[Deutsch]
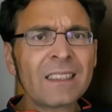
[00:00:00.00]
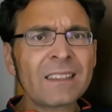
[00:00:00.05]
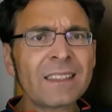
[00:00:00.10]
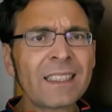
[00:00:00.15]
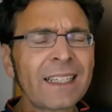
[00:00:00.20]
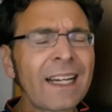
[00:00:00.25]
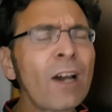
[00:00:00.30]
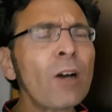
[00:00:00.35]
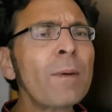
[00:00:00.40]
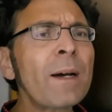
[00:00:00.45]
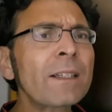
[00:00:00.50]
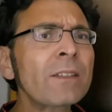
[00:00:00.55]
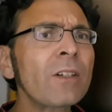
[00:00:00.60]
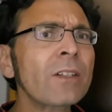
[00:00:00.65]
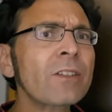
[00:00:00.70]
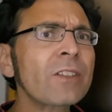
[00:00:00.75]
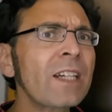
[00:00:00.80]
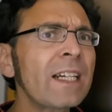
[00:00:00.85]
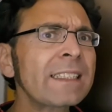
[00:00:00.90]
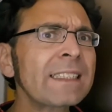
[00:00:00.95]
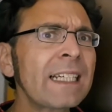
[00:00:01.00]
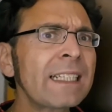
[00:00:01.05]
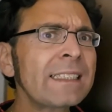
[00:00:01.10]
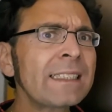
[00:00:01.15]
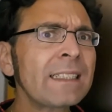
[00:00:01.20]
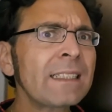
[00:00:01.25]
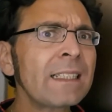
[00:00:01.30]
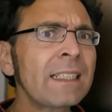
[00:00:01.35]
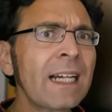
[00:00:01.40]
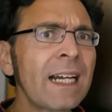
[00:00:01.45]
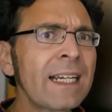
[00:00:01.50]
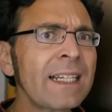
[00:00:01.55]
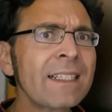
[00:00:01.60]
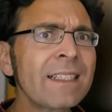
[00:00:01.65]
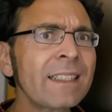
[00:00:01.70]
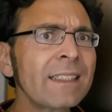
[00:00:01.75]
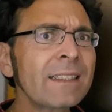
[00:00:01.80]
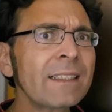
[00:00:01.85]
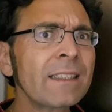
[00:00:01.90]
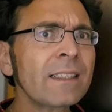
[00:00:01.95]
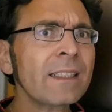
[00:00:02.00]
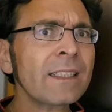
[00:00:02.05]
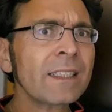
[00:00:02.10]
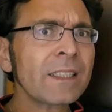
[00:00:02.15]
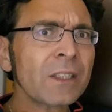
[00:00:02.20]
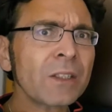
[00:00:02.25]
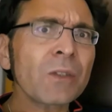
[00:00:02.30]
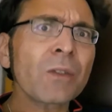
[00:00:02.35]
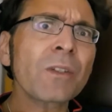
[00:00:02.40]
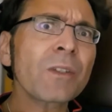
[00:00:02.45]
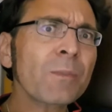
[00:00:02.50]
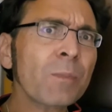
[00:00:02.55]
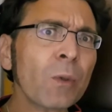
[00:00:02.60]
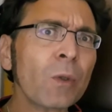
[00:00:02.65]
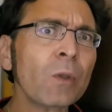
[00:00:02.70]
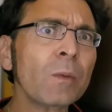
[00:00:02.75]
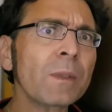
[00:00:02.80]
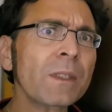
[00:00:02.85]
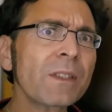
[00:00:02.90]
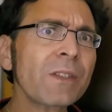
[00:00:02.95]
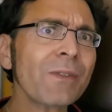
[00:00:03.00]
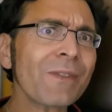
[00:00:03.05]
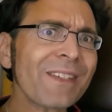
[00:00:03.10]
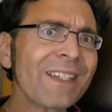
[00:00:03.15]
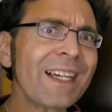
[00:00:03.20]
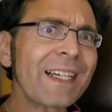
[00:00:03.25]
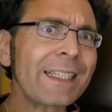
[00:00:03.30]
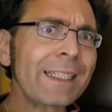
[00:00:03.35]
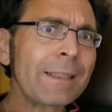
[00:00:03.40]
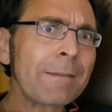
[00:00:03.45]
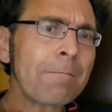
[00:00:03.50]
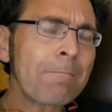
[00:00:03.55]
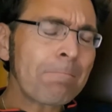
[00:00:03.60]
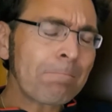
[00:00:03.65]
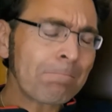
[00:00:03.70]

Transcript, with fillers: Der Glaube an Gott scheint eine einzige Geduldsprobe zu sein.